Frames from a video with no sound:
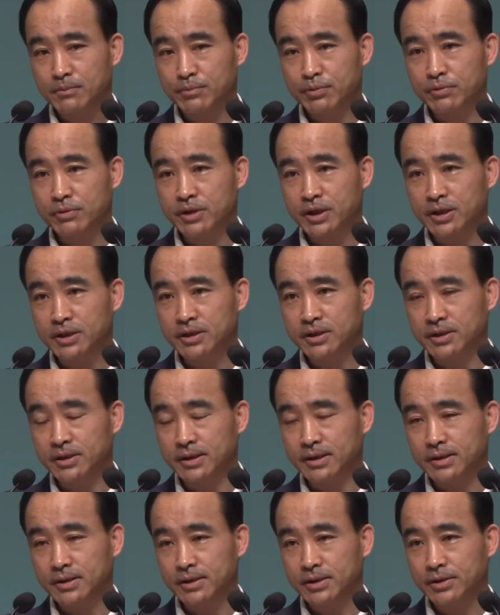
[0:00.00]

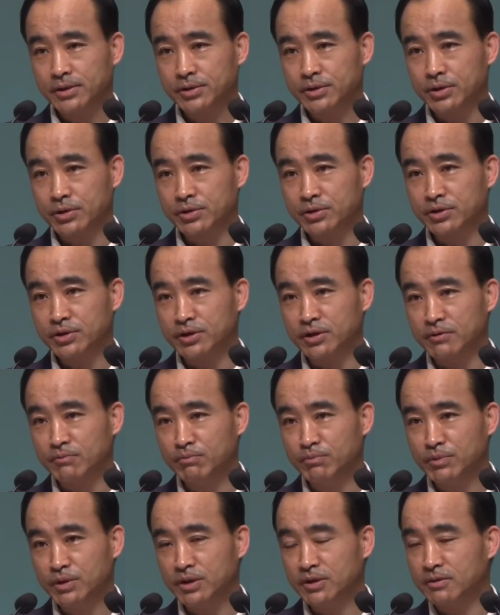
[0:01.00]
북한이 조선
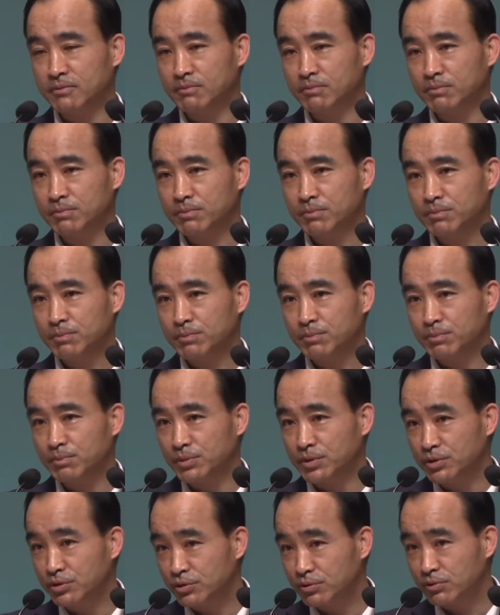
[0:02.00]
인민
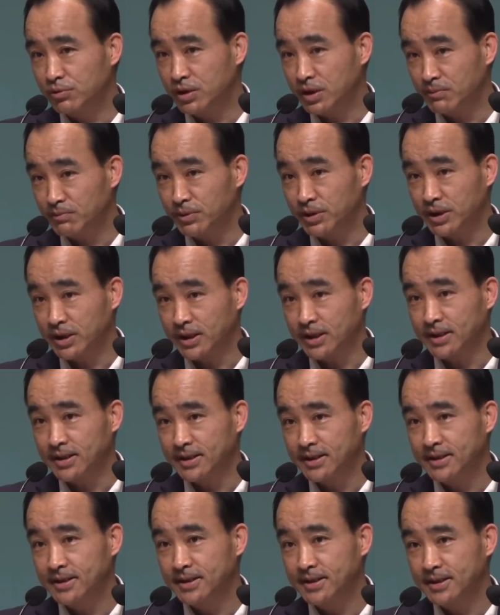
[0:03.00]
민주국가입니다.
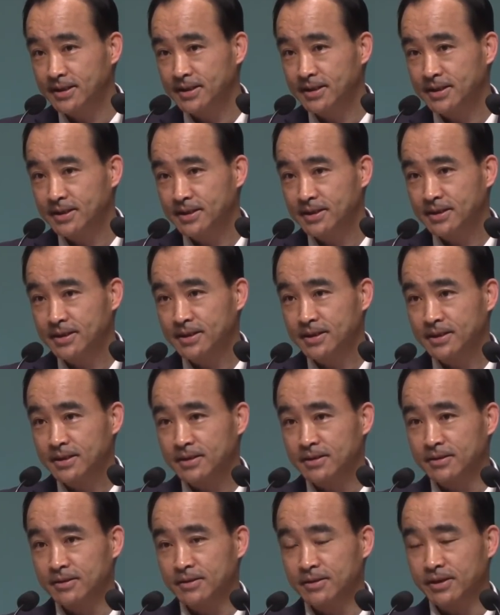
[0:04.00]

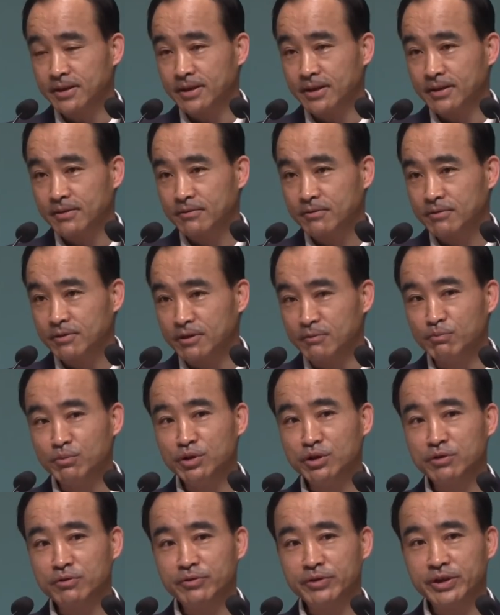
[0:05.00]
근데
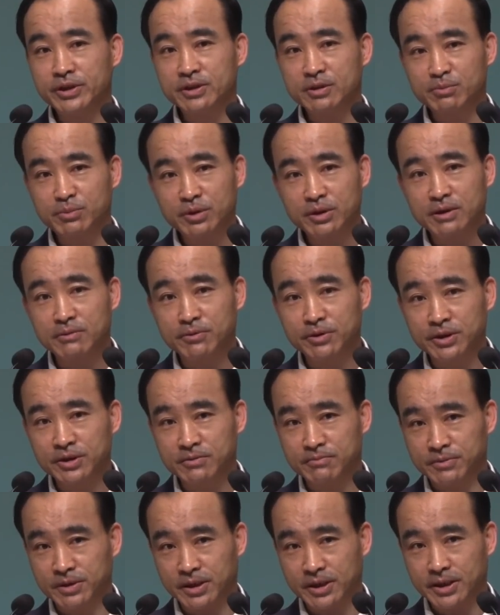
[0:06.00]
인민을 위해서 뭘 하고
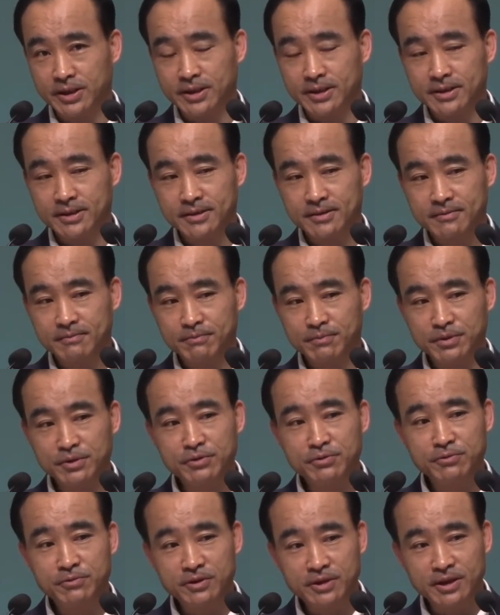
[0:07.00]
있습니까?
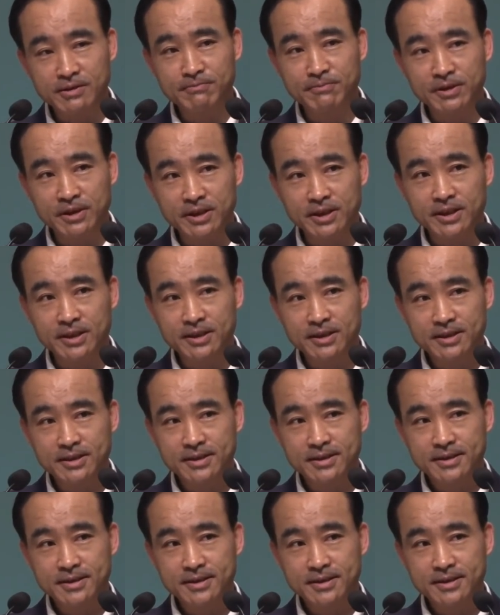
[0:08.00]
민주국가입니까?